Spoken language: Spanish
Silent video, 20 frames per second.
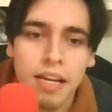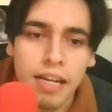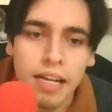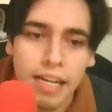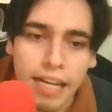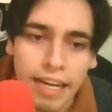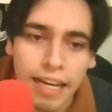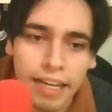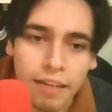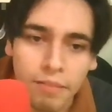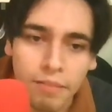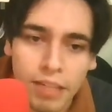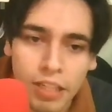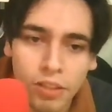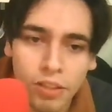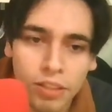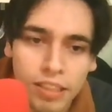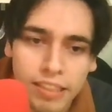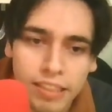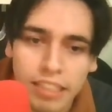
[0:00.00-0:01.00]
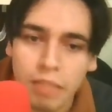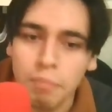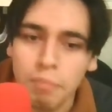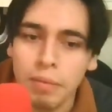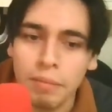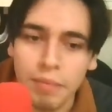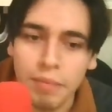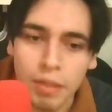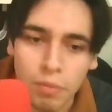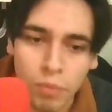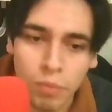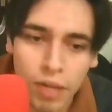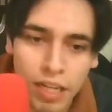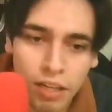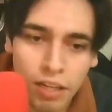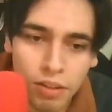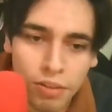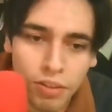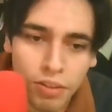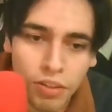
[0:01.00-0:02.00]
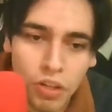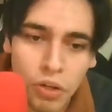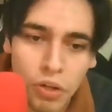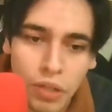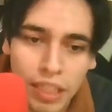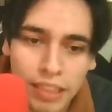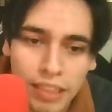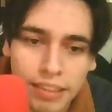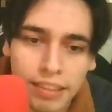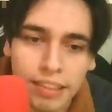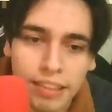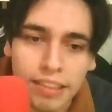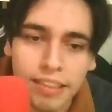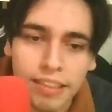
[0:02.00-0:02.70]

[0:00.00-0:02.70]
Calavero dice el primer vuelo. Orange dice la